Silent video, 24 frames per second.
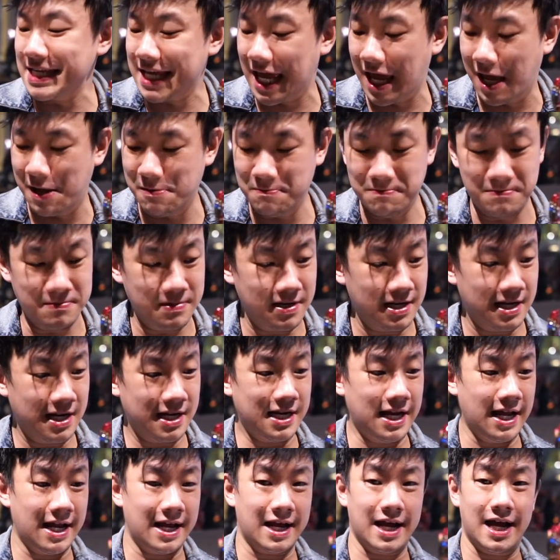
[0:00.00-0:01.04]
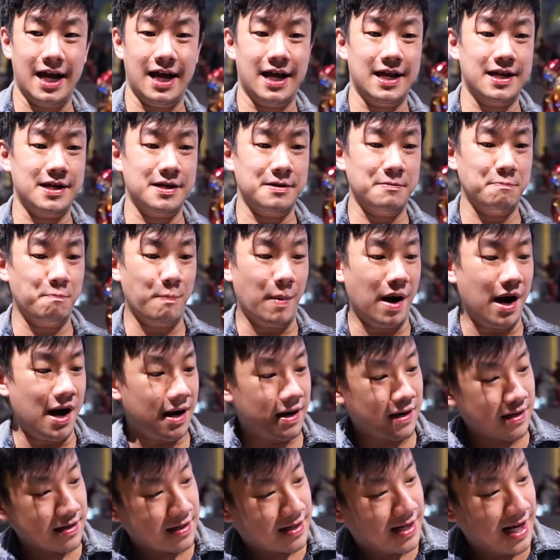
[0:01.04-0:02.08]
Endgame dengan
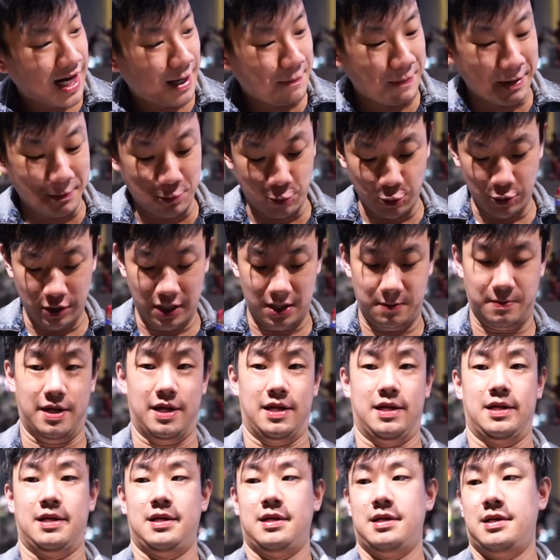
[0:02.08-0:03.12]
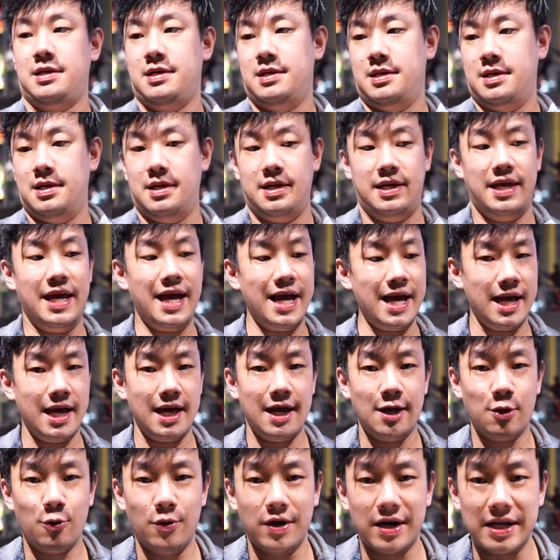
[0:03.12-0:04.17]
Mark 85 ya
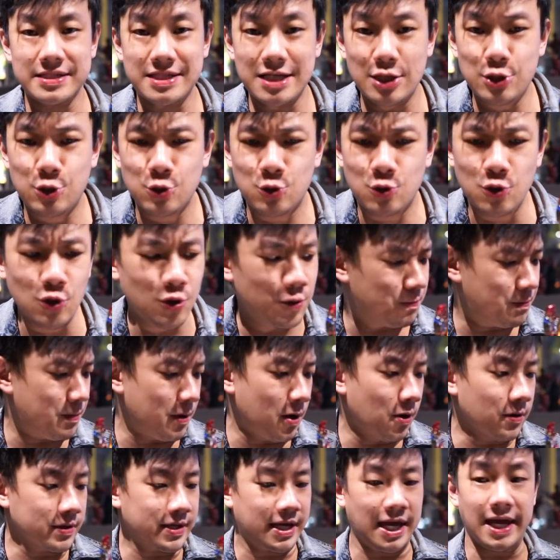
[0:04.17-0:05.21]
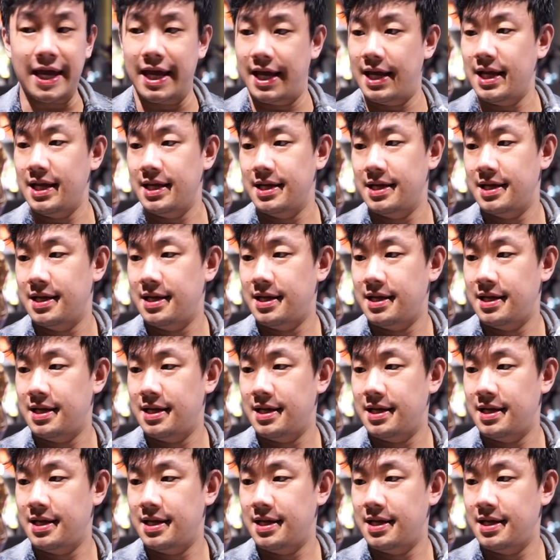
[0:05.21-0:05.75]
gue rasa cukup oke okay ya.